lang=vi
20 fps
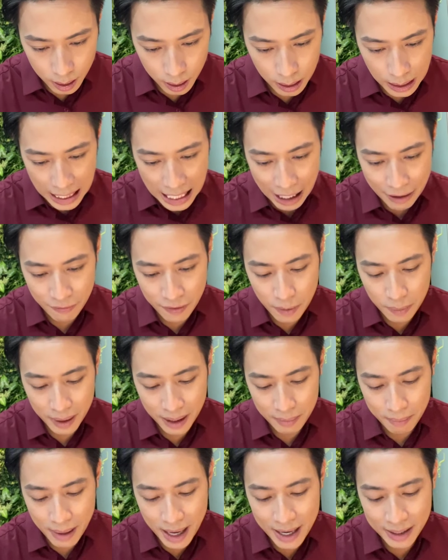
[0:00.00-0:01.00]
Ở Hải Phòng
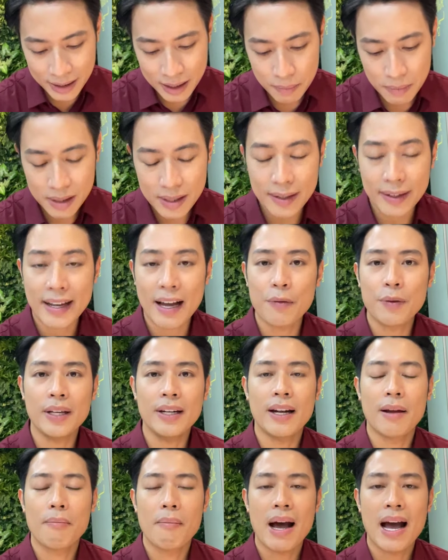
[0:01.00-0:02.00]
ngày mai thì mức nhiệt cao
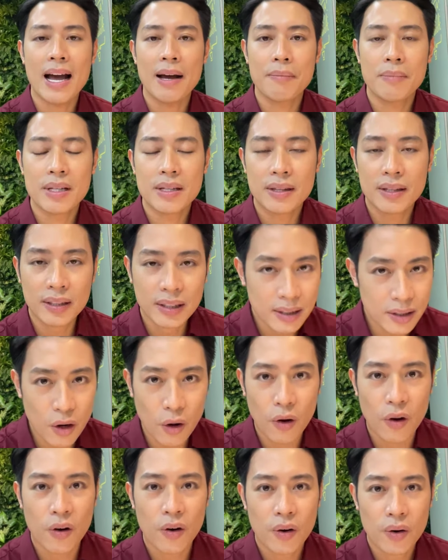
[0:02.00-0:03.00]
nhất là ba mươi tư
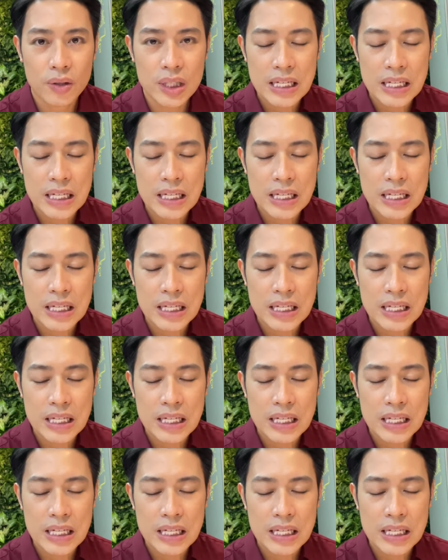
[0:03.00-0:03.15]
độ.